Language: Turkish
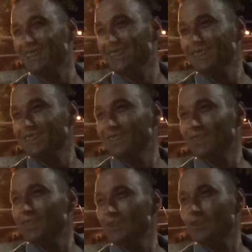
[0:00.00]

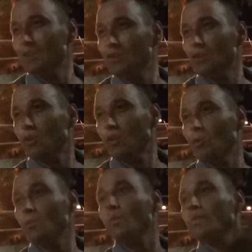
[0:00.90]
Manyak.
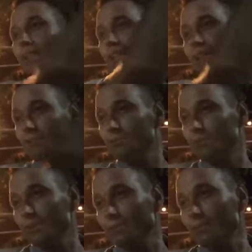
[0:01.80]
Orada yakalamış
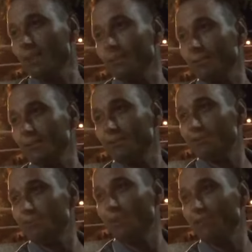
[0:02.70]
Pokemon Arabanın
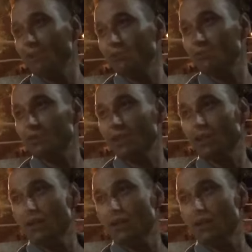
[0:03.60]
BMW'nin üstünde.